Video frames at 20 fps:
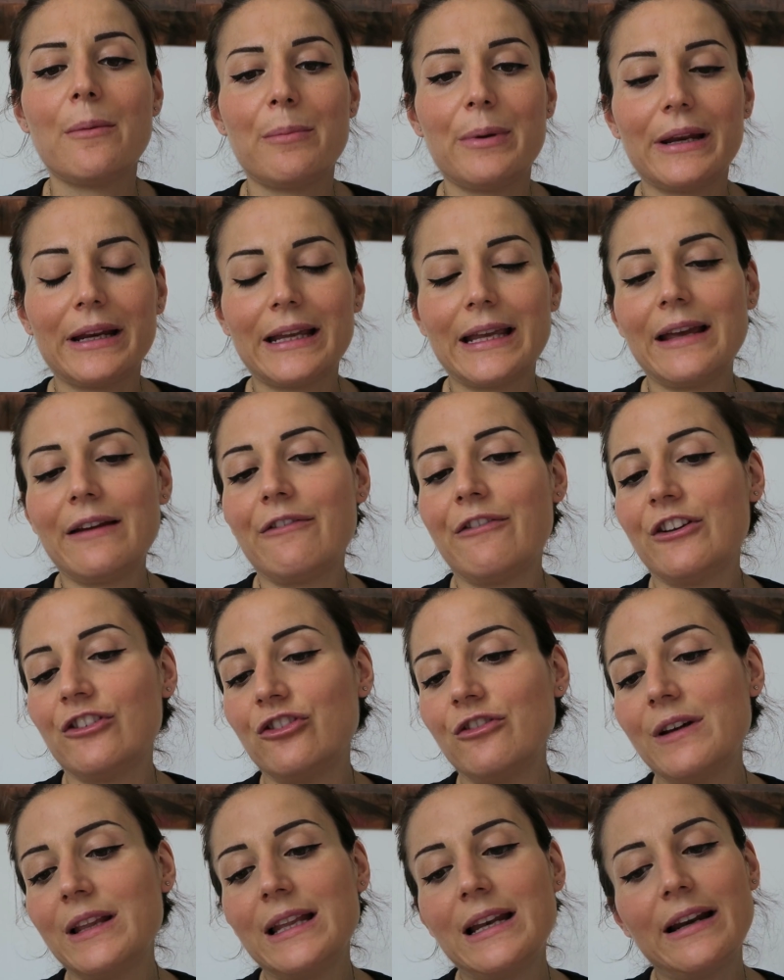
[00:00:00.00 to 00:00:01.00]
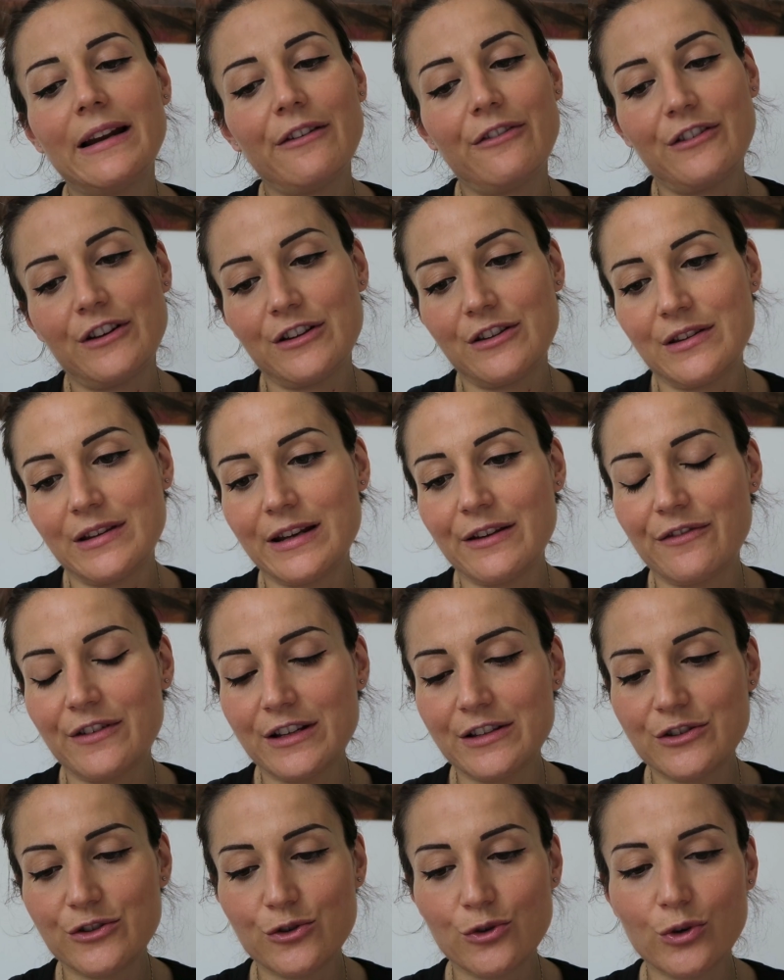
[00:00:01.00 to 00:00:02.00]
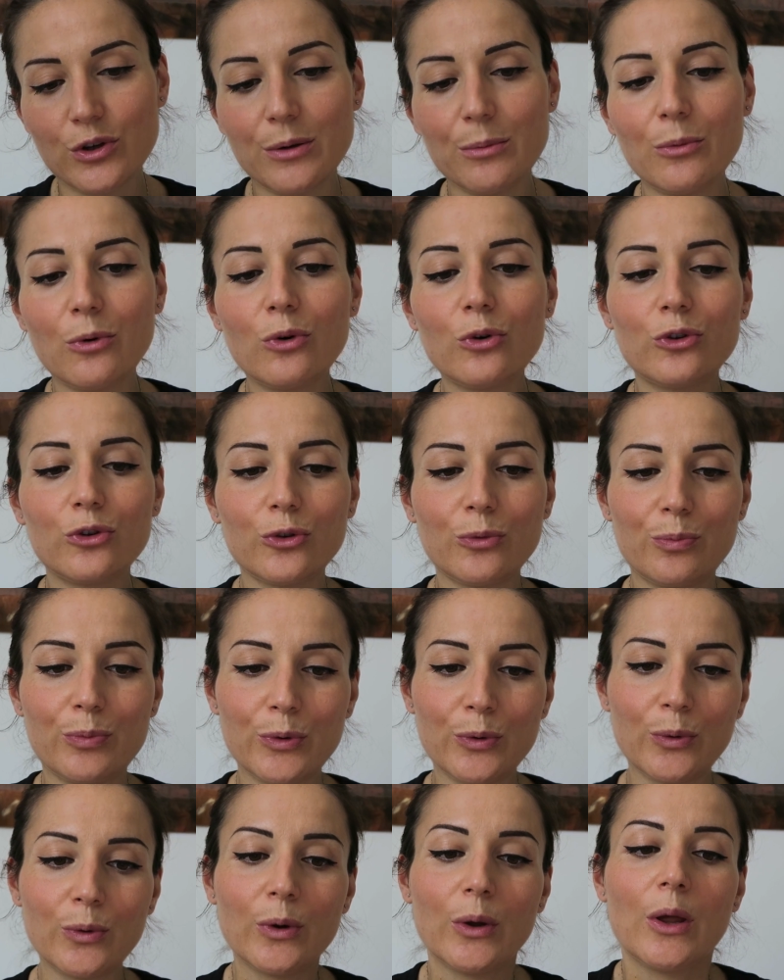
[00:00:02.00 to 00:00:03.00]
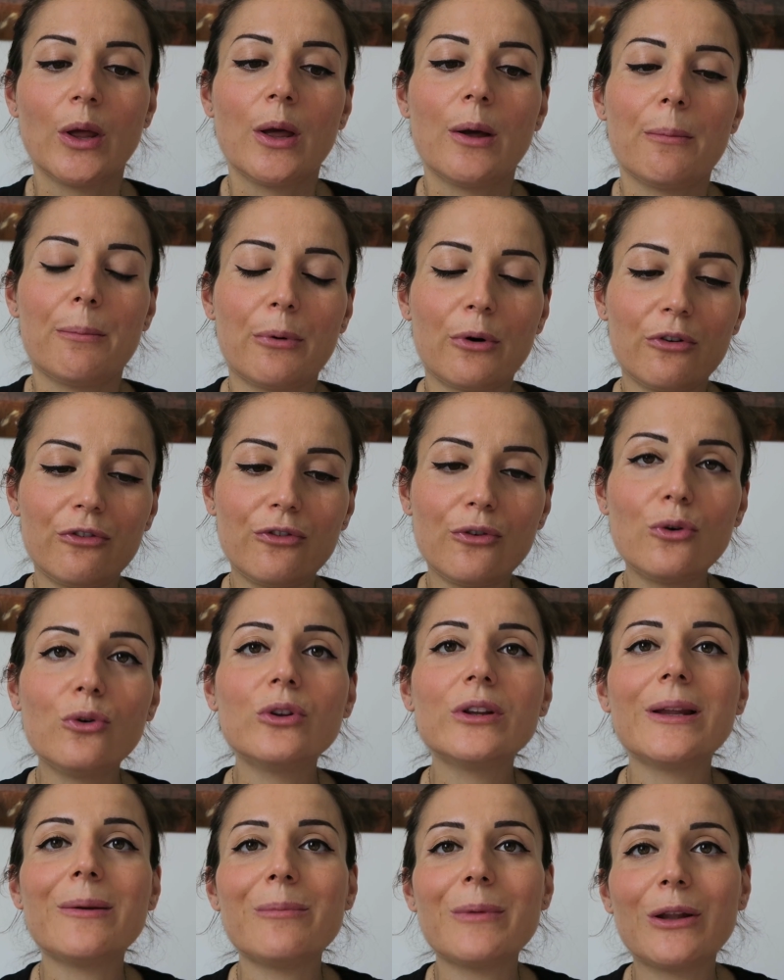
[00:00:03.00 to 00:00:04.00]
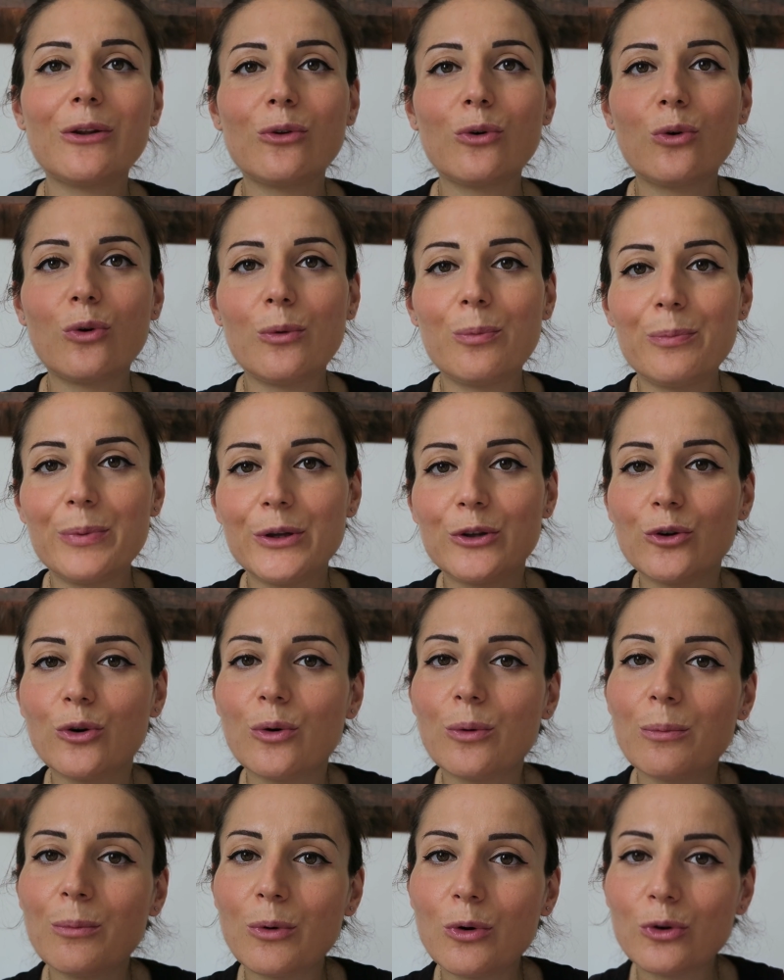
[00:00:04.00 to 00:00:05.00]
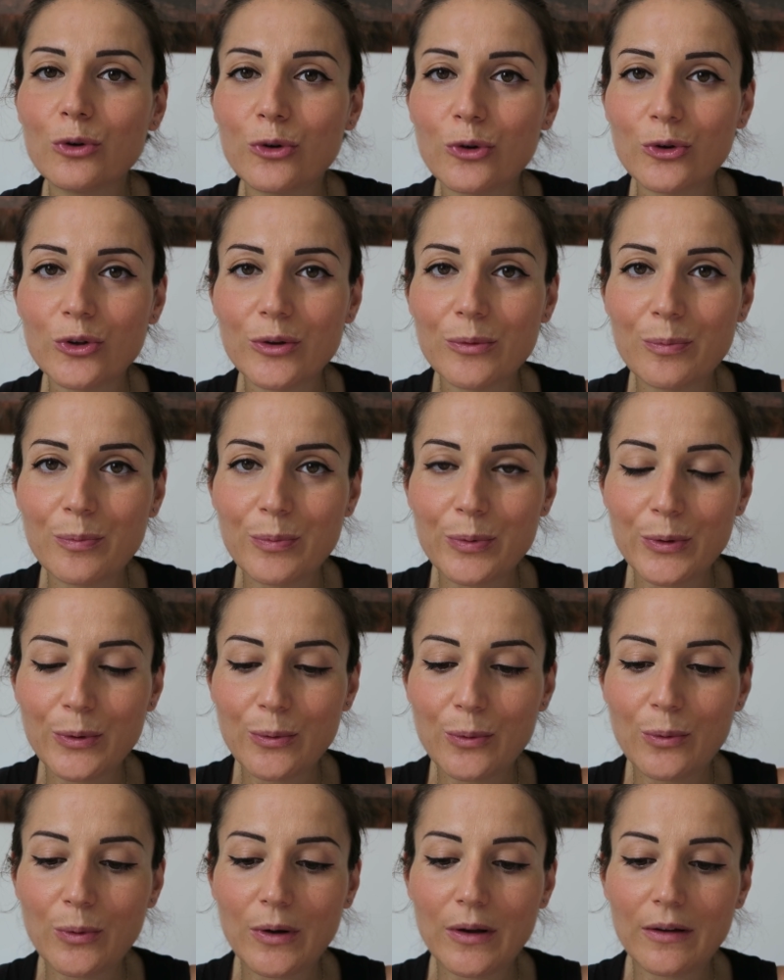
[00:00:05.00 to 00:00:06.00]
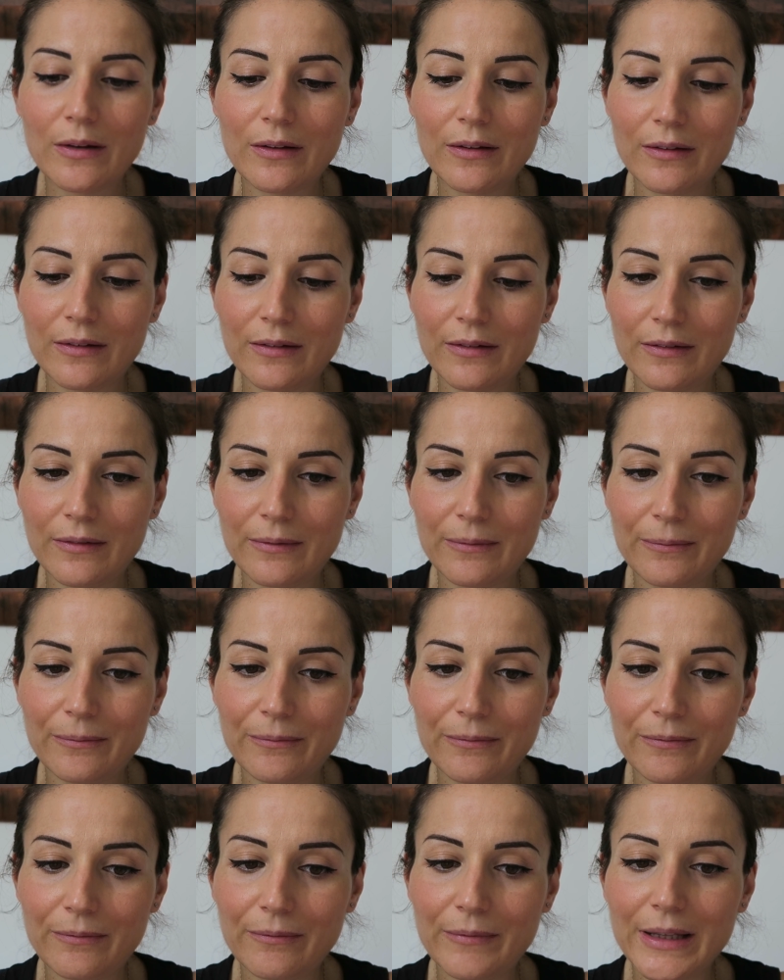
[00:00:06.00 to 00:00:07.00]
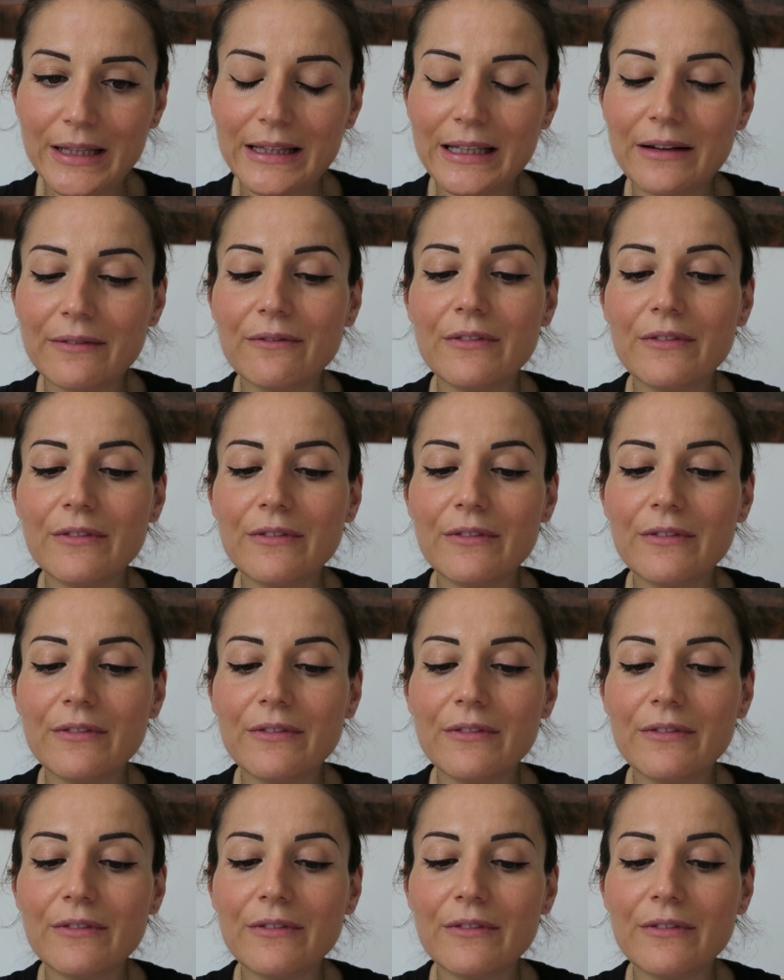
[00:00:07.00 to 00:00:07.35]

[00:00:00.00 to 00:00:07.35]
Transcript: perché faceva delle riflessioni molto più profonde e mi hanno colpito molto di più ehm, mentre